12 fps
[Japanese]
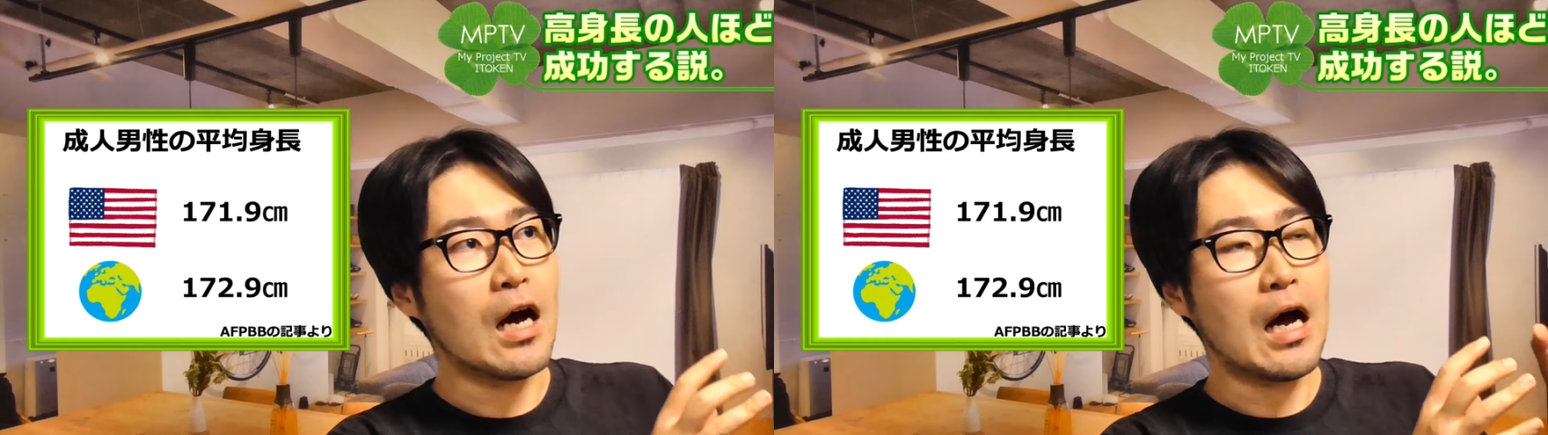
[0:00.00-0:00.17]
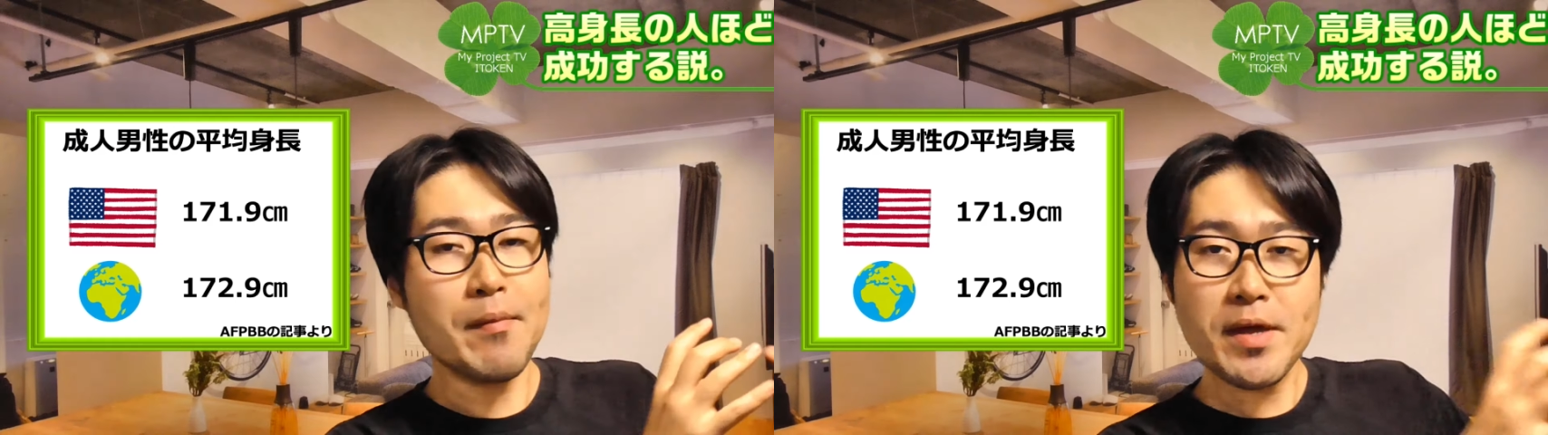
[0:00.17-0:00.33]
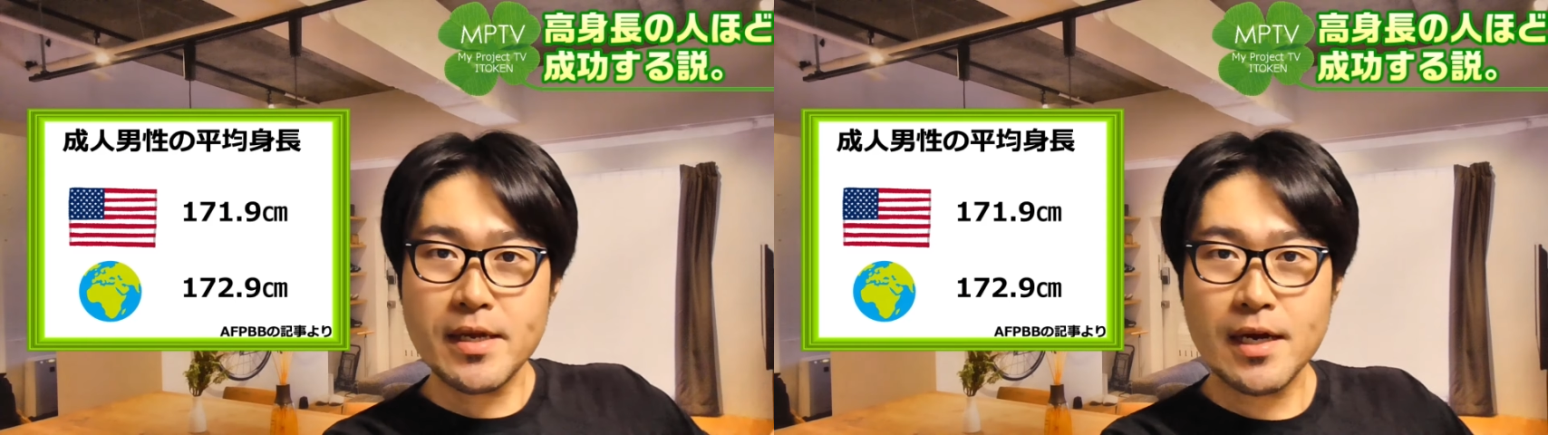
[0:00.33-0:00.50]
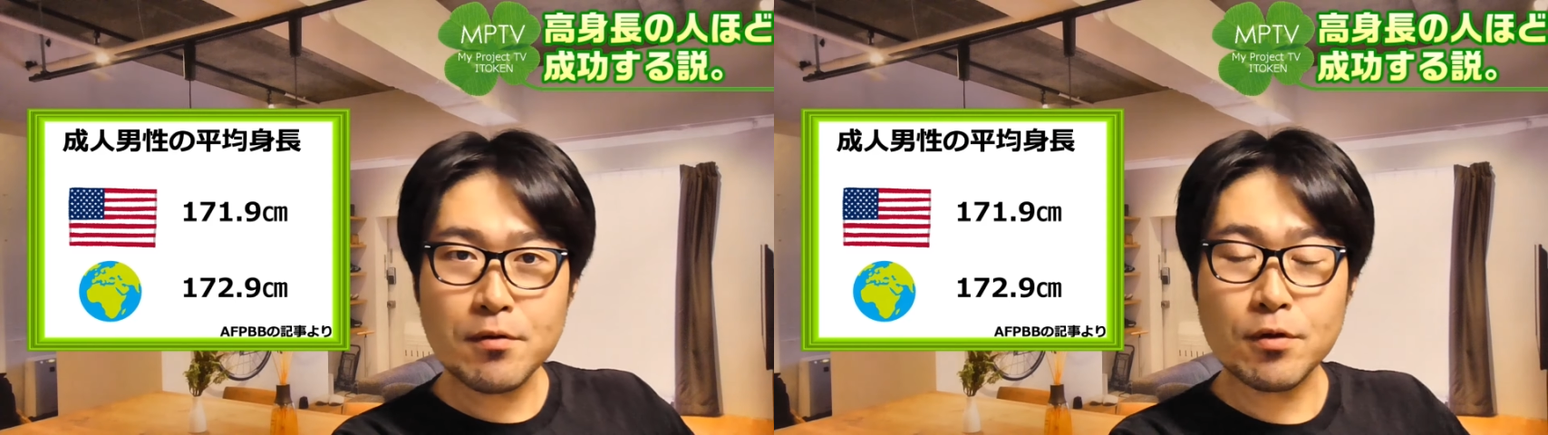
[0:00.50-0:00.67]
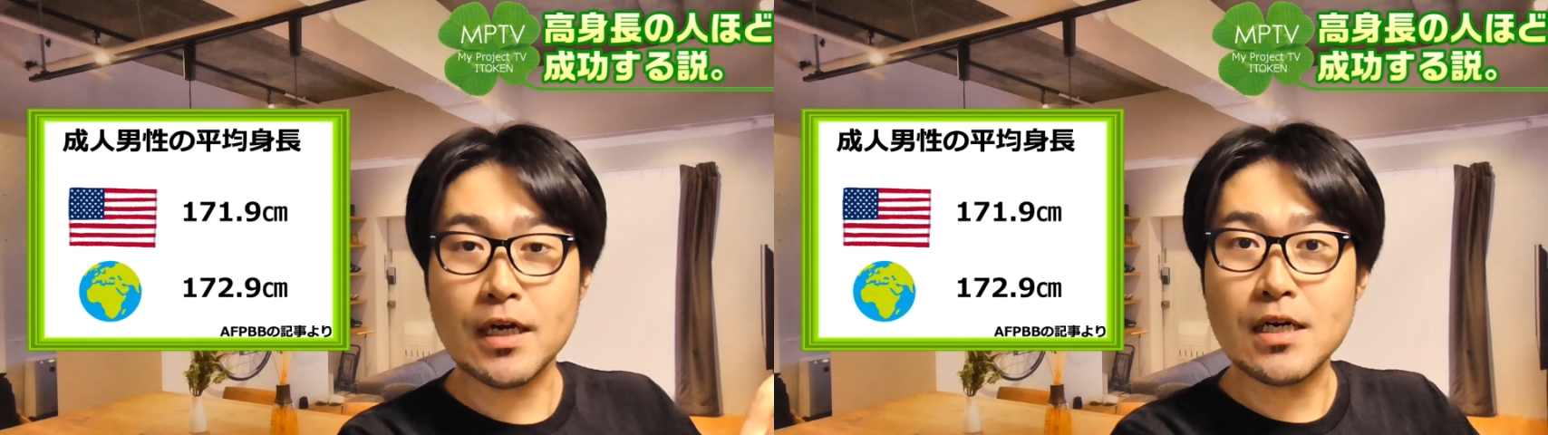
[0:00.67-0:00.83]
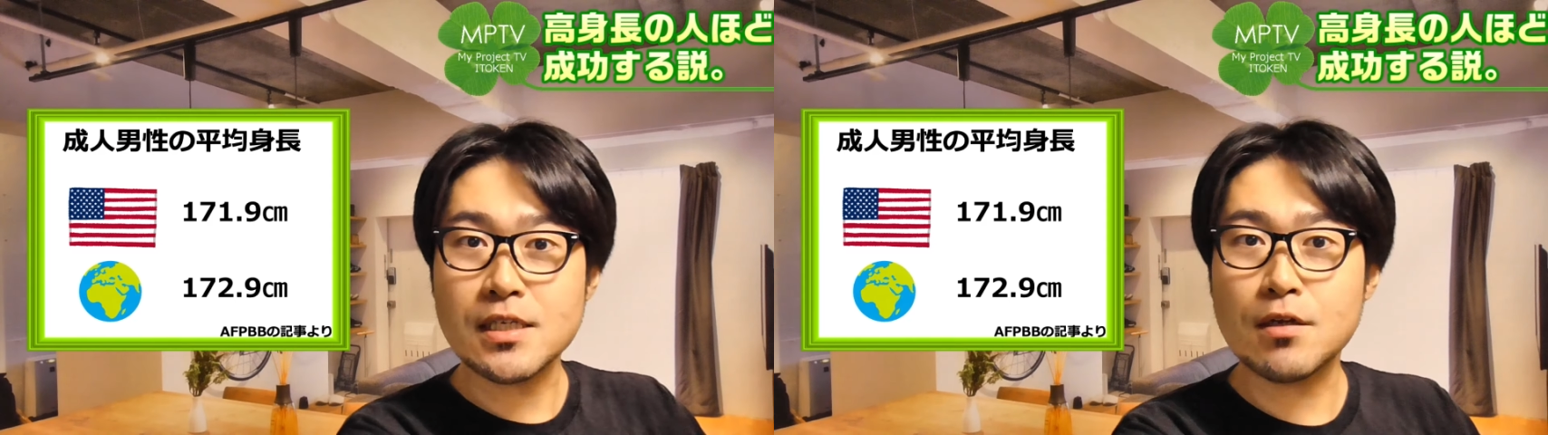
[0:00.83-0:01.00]
アメリカの
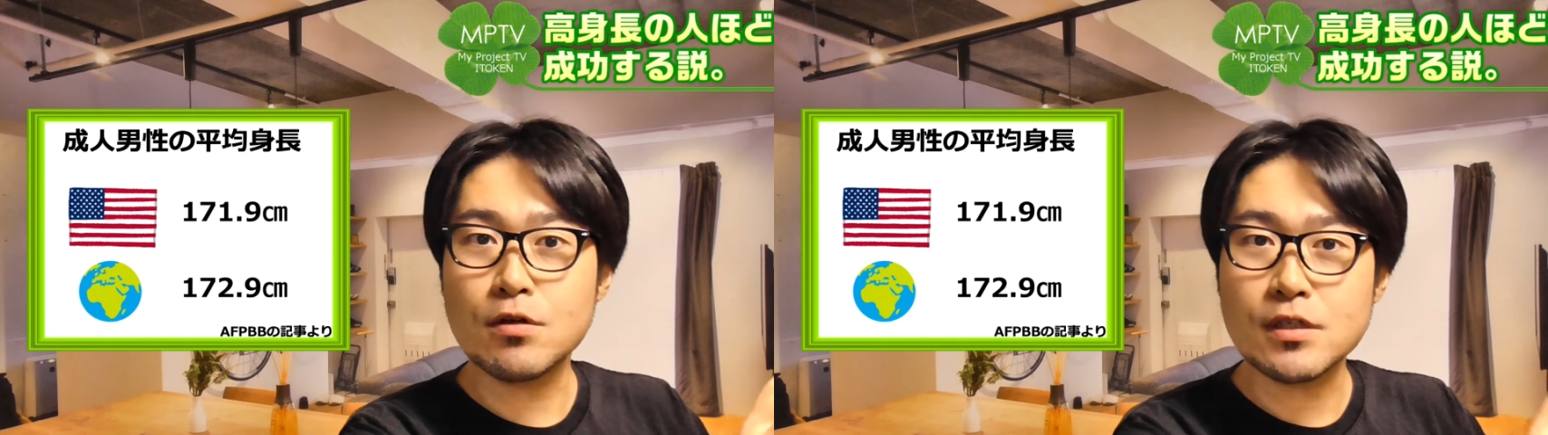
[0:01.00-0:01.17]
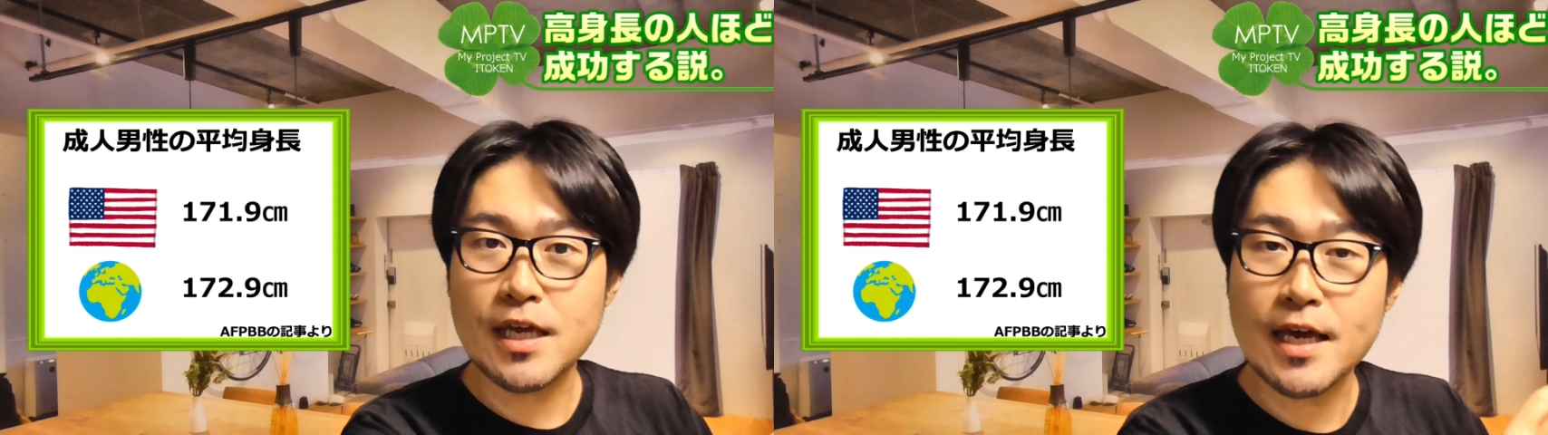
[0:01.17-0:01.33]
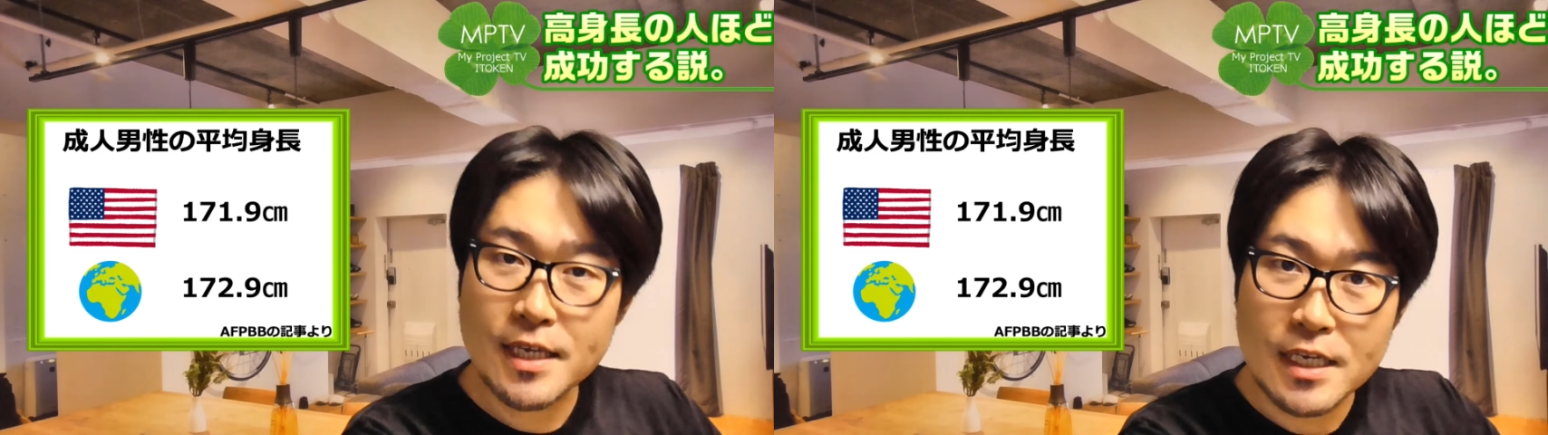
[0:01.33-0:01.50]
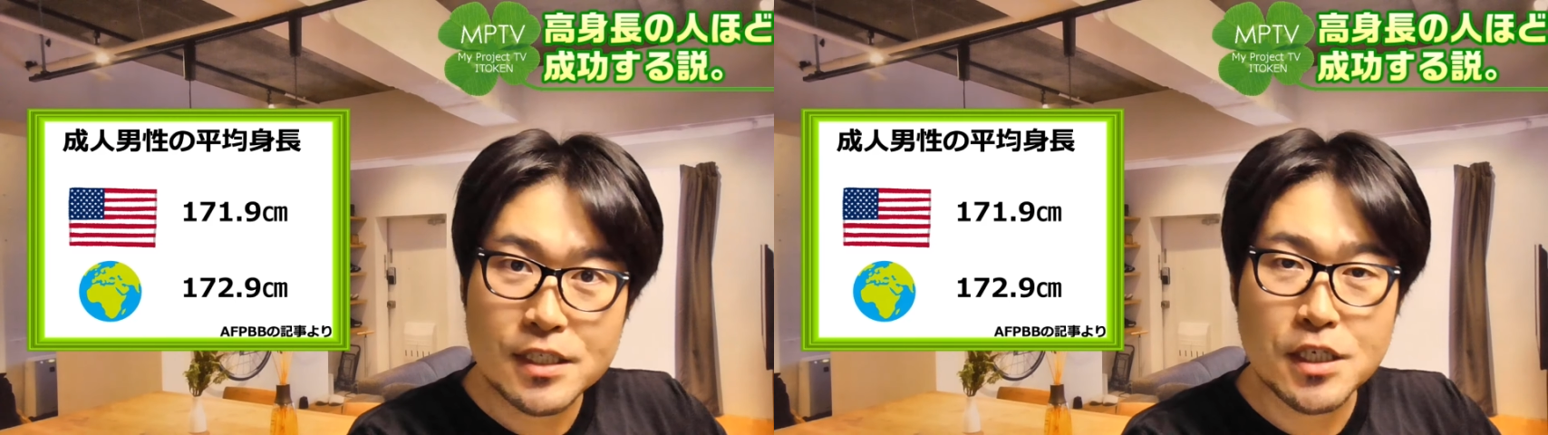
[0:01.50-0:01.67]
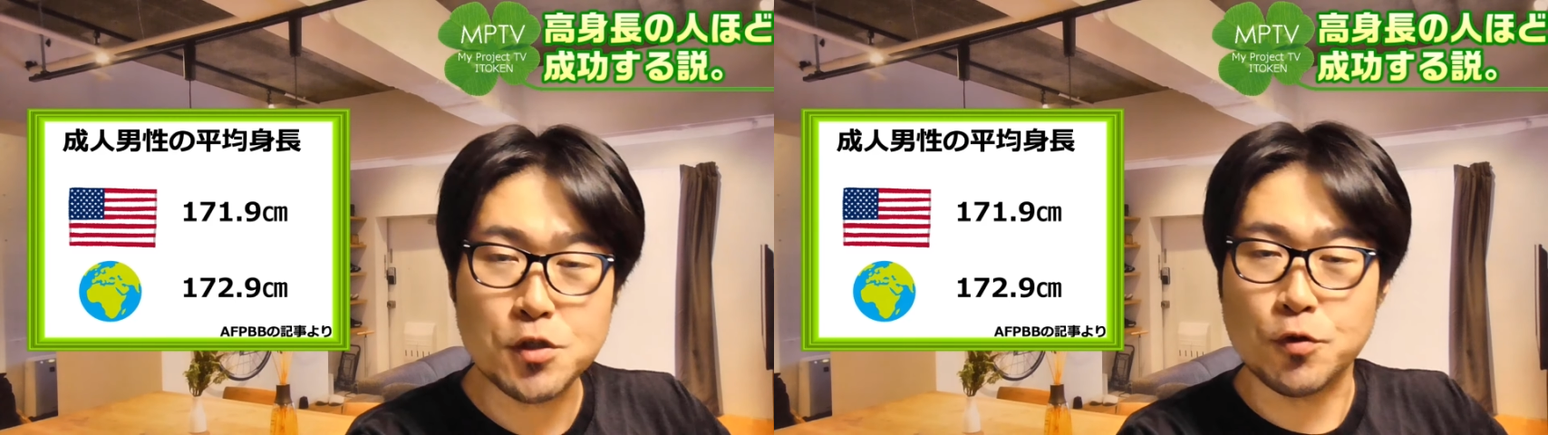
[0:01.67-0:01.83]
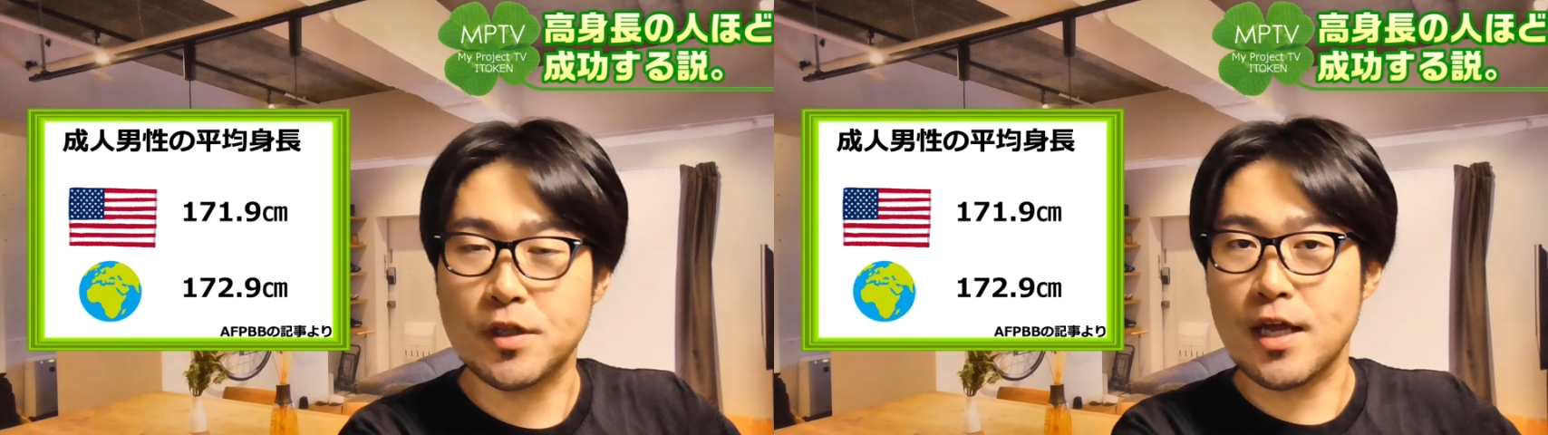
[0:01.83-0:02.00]
男性の平均
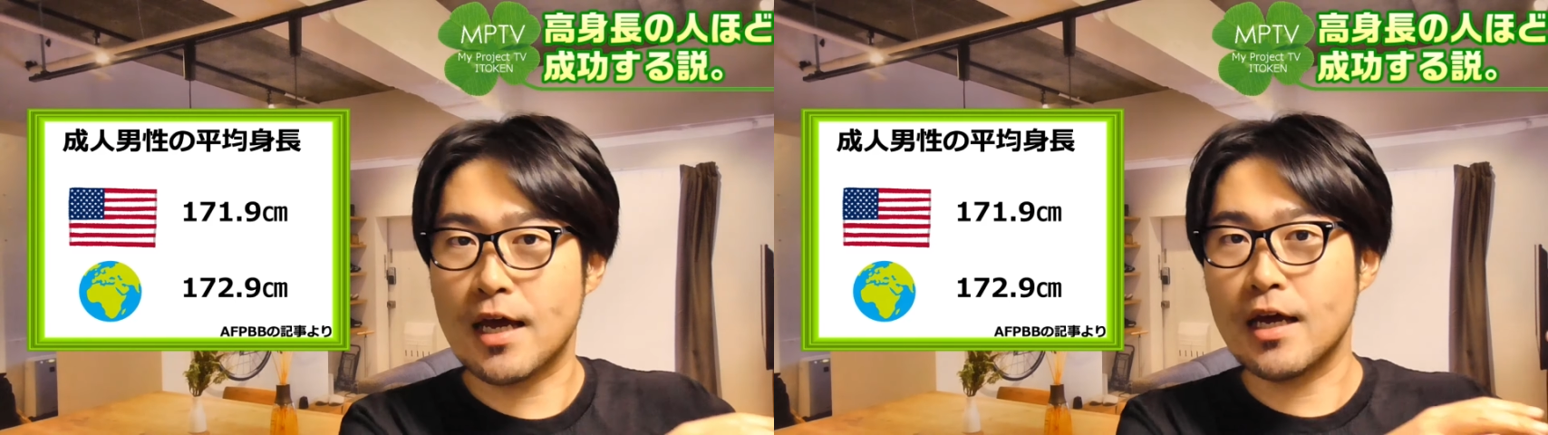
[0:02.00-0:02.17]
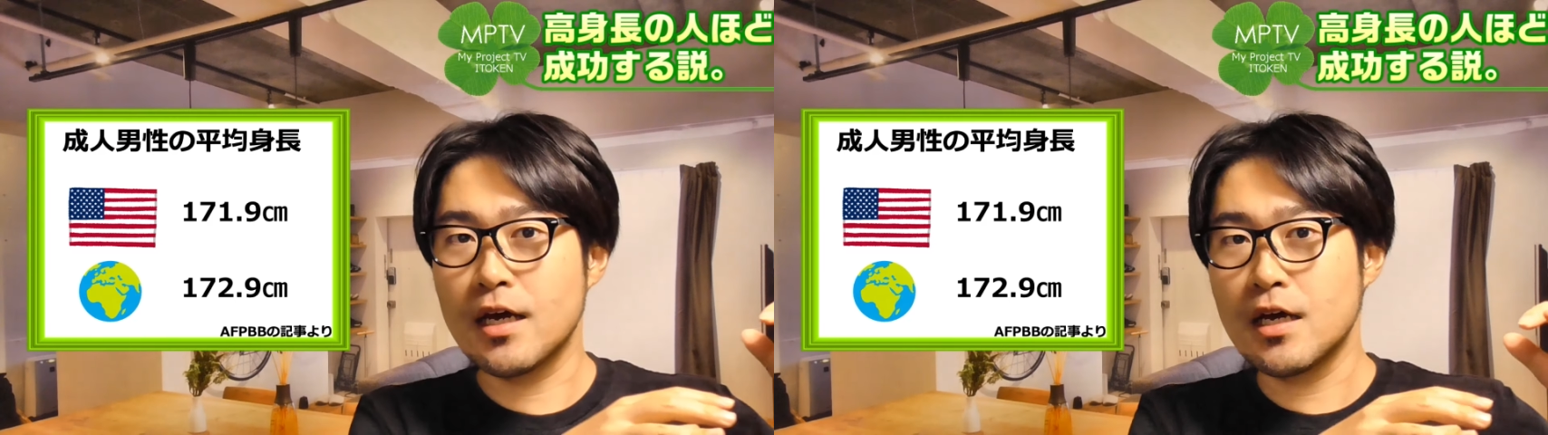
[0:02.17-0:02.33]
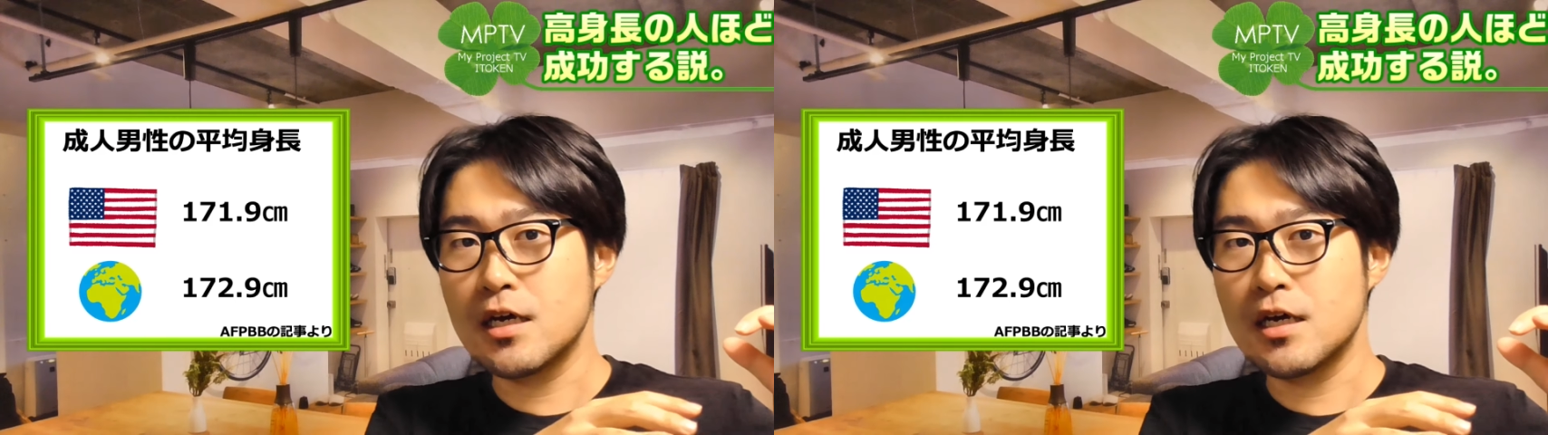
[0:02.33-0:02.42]
身長って